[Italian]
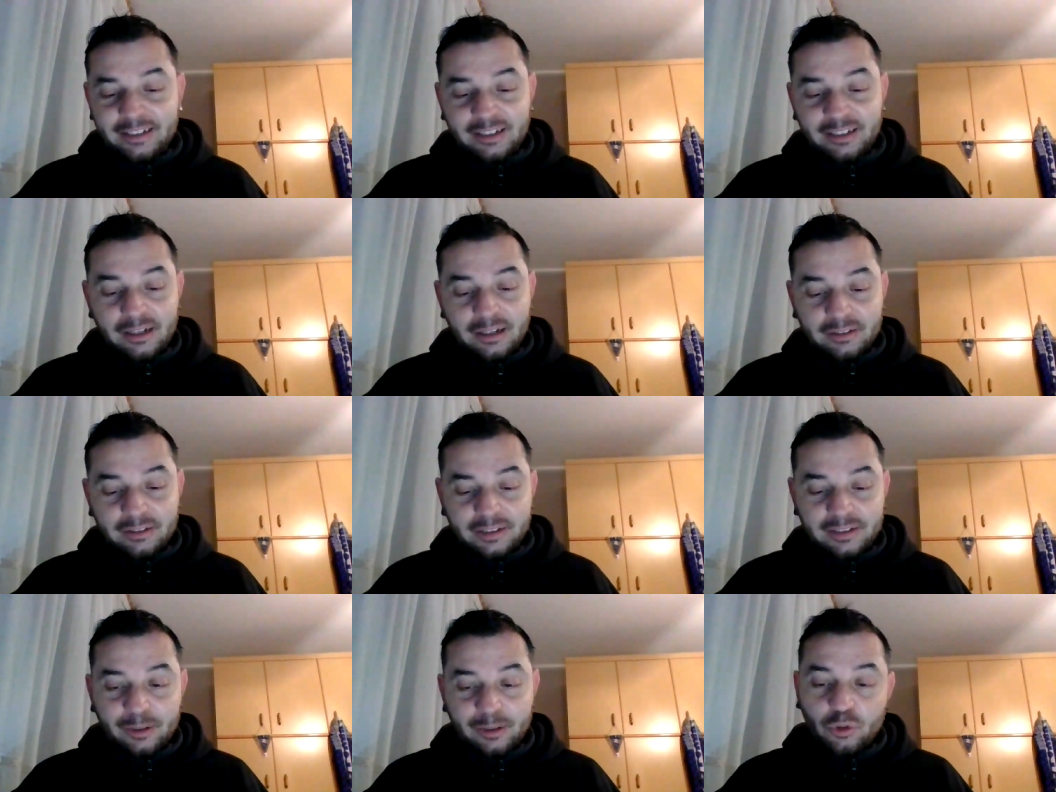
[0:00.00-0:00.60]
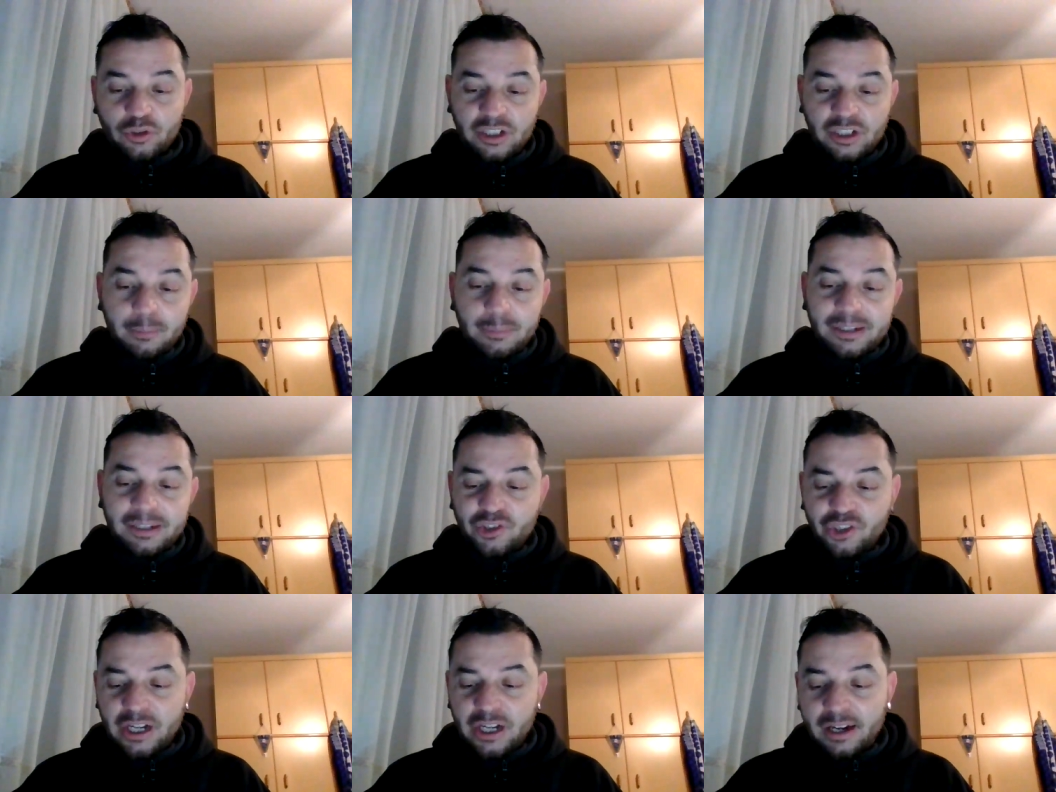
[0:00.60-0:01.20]
eh, tante cose da
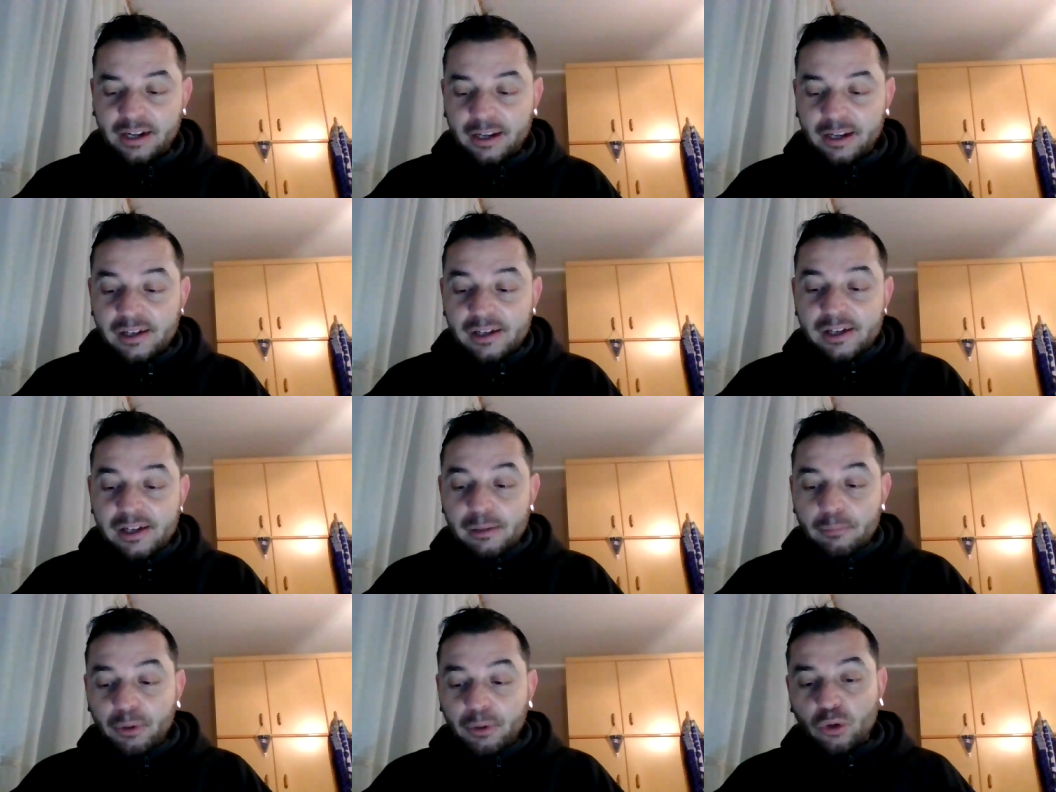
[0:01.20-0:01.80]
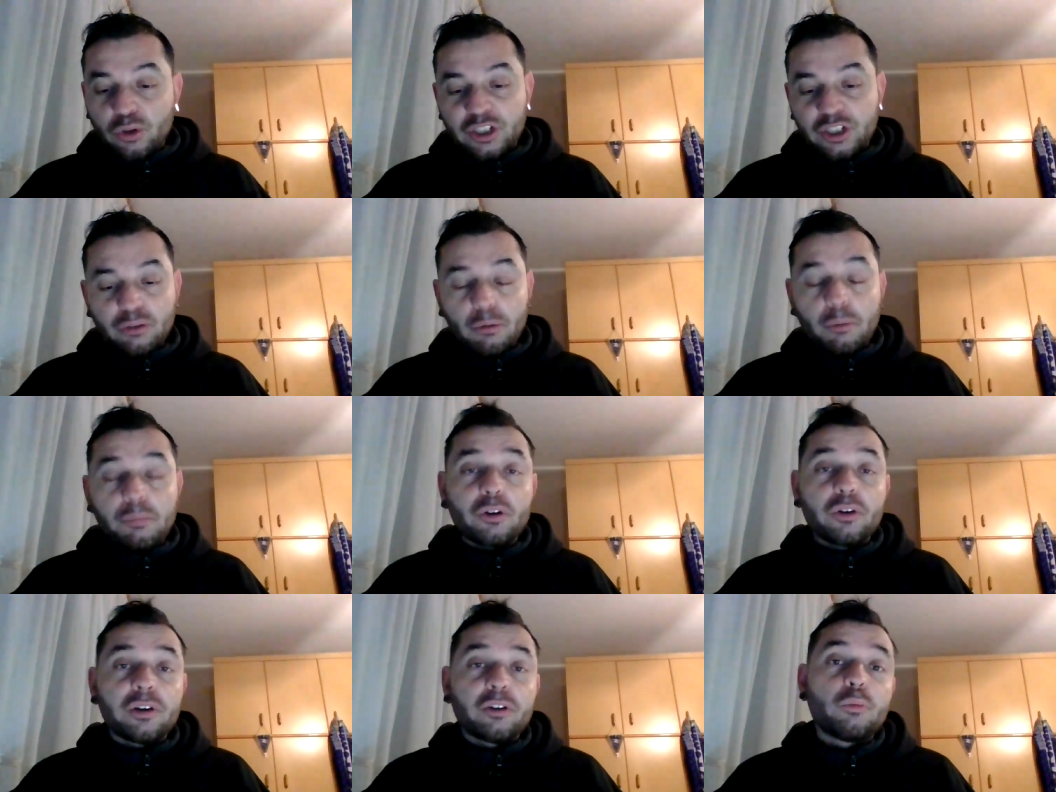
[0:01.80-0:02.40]
mangiare, però Zero
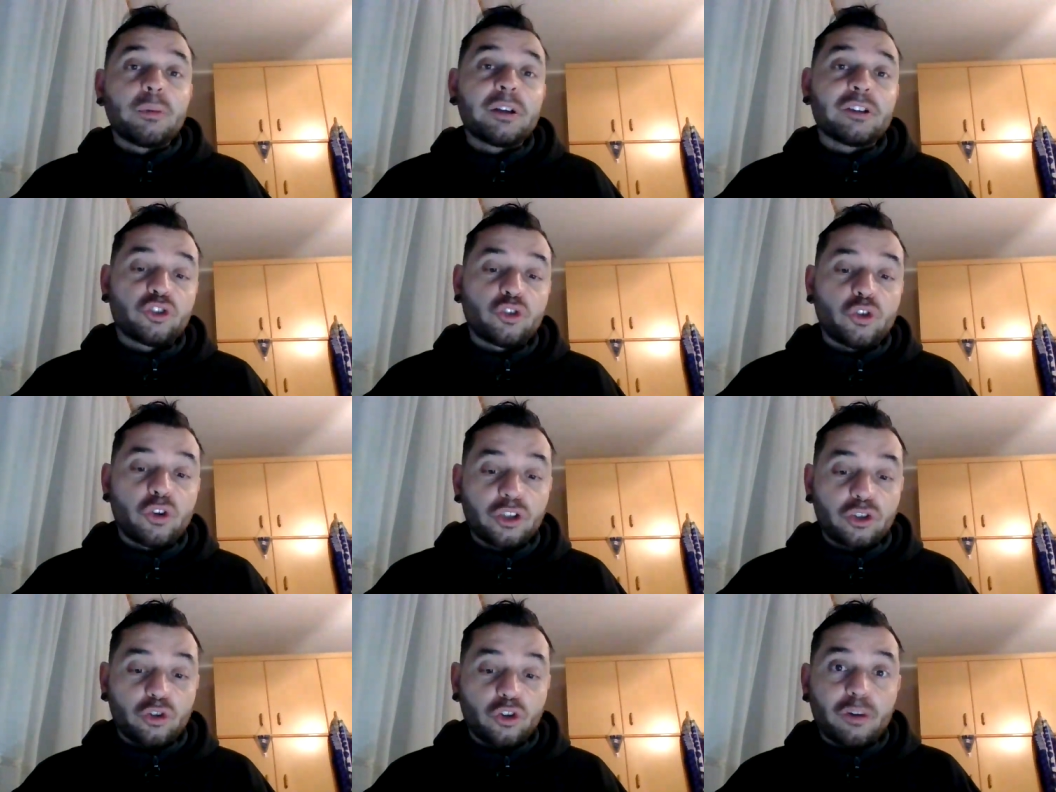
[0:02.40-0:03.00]
Perone come al solito è un